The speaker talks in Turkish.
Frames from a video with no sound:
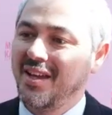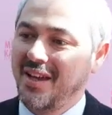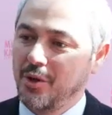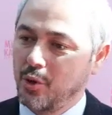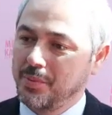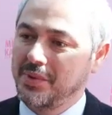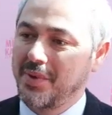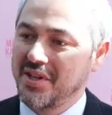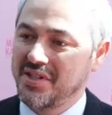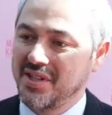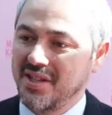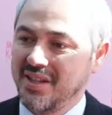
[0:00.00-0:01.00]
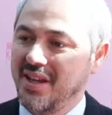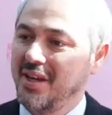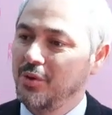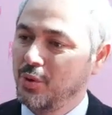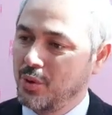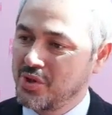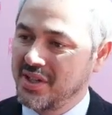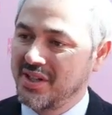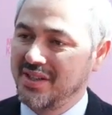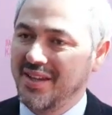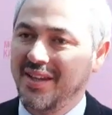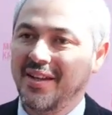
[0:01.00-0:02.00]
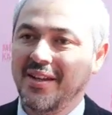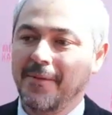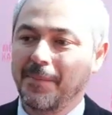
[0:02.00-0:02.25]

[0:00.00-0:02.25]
en optimal şekilde, en doğru şekilde